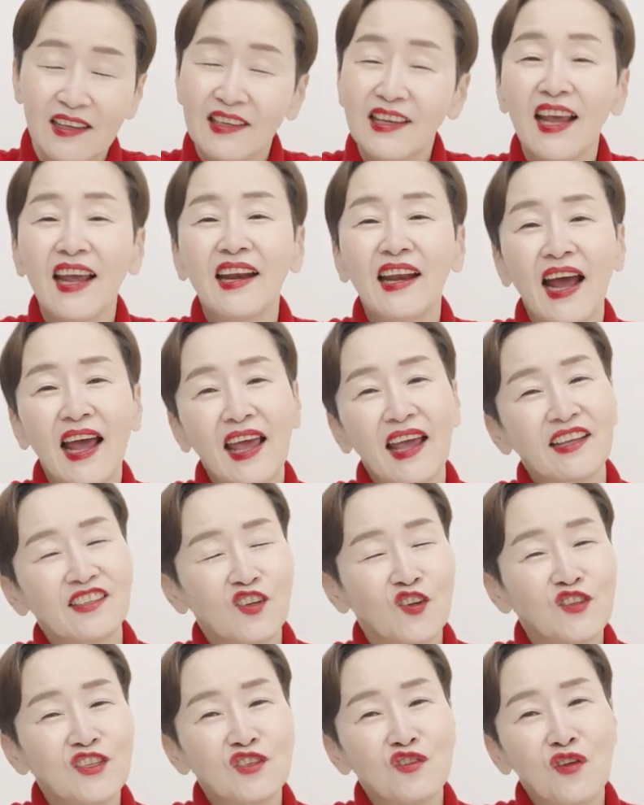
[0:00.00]
이에라의
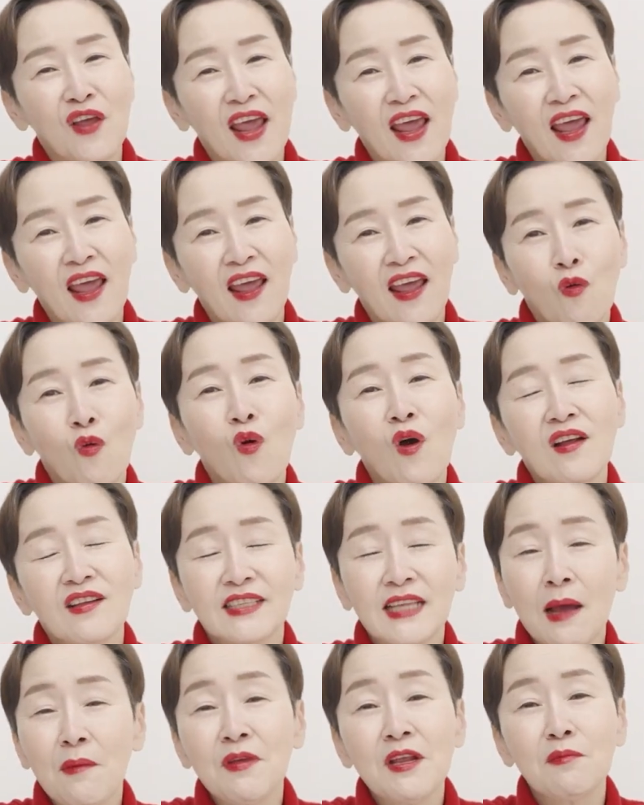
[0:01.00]
전시회 5월
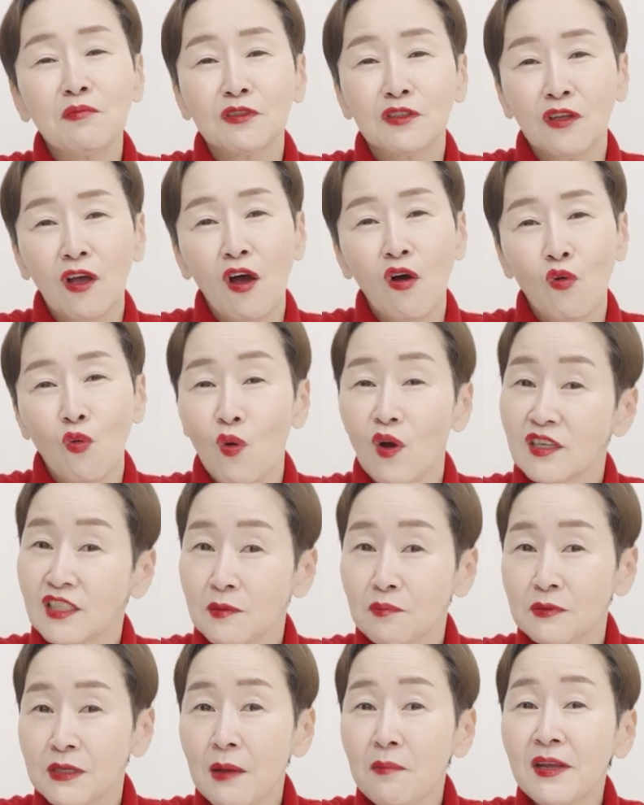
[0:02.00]
3일부터 5월
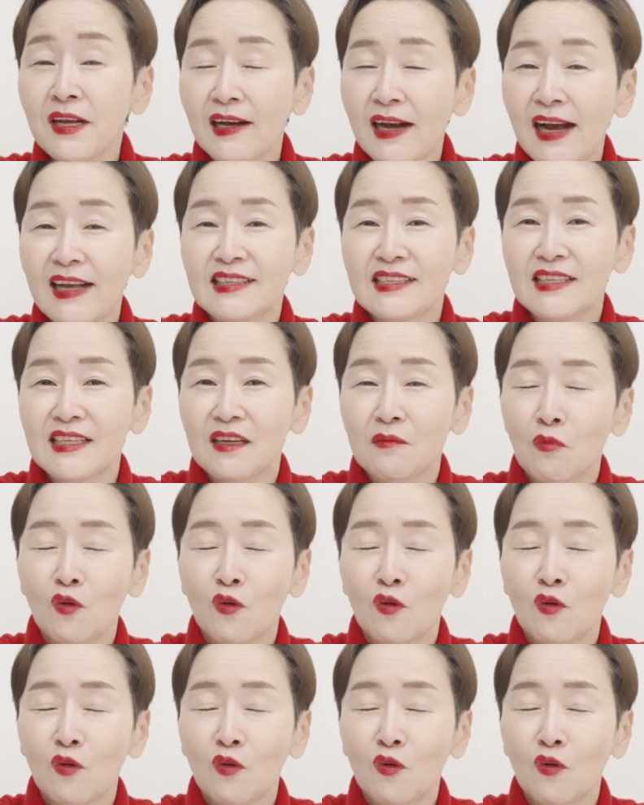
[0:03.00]
13일까지